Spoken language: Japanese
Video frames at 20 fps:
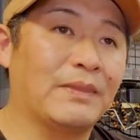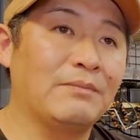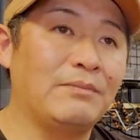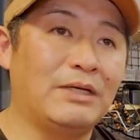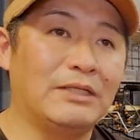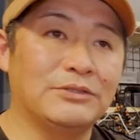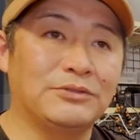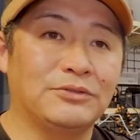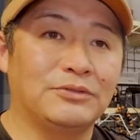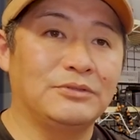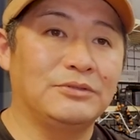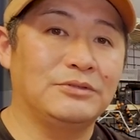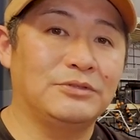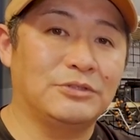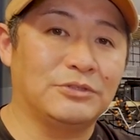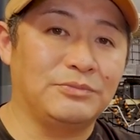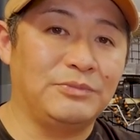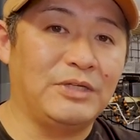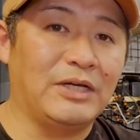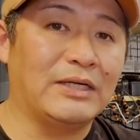まあ、そういう
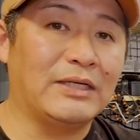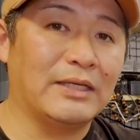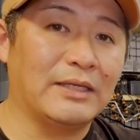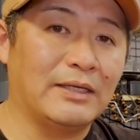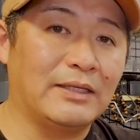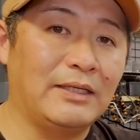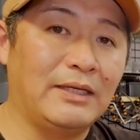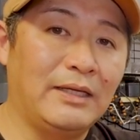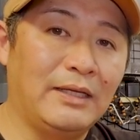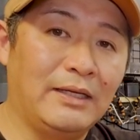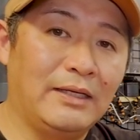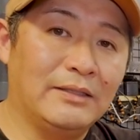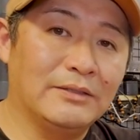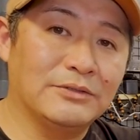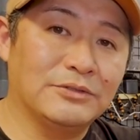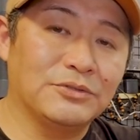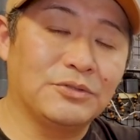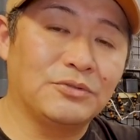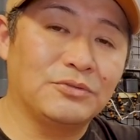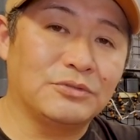住み分けがね
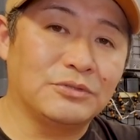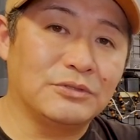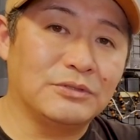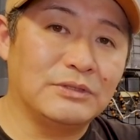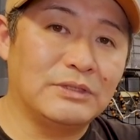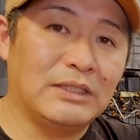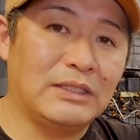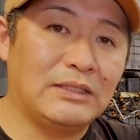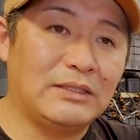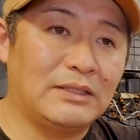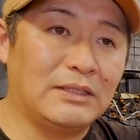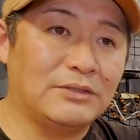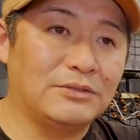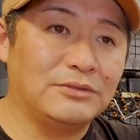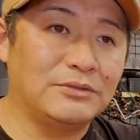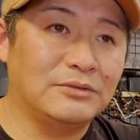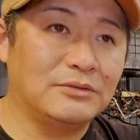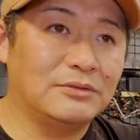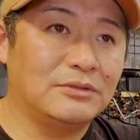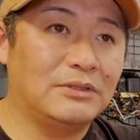すごくできて
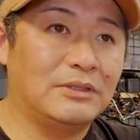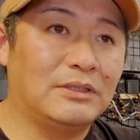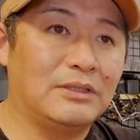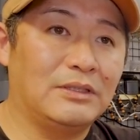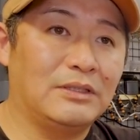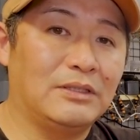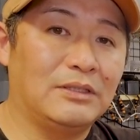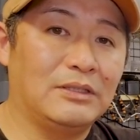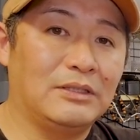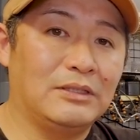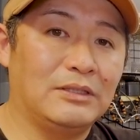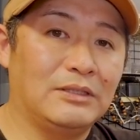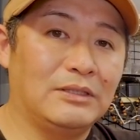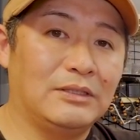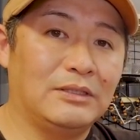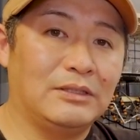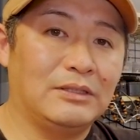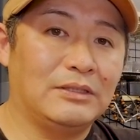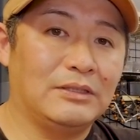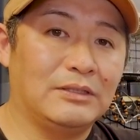る、
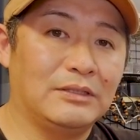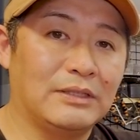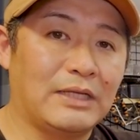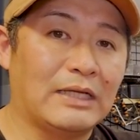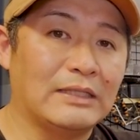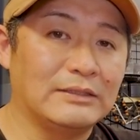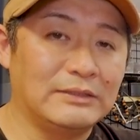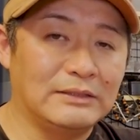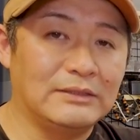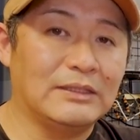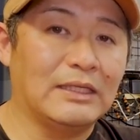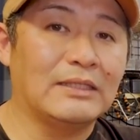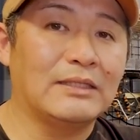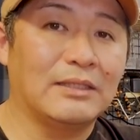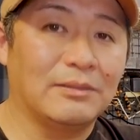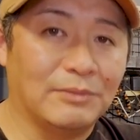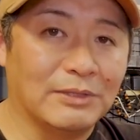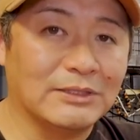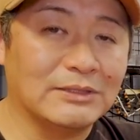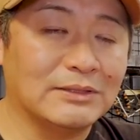えー、感じになっ
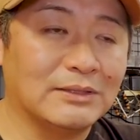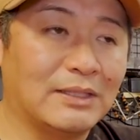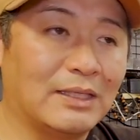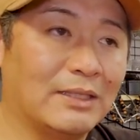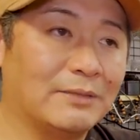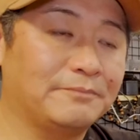てます。